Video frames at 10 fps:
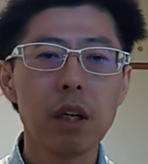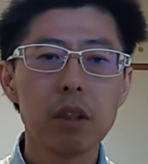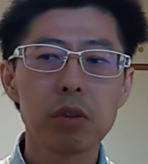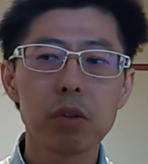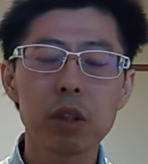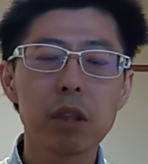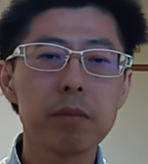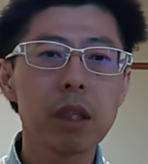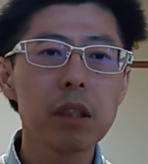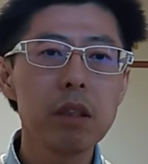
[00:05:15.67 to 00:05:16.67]
少子化に
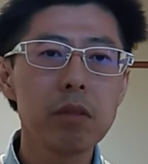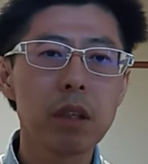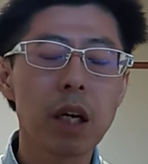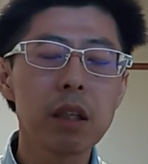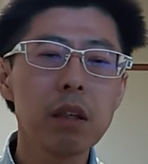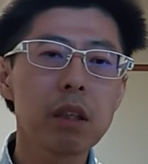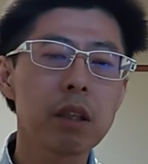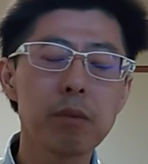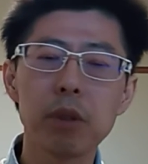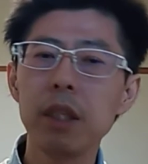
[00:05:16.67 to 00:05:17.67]
向かってるのに、あんなに
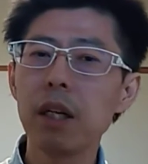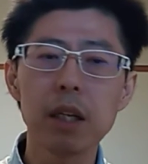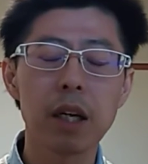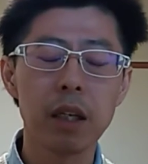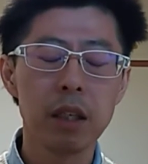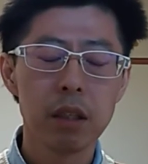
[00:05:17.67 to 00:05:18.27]
建物いらない。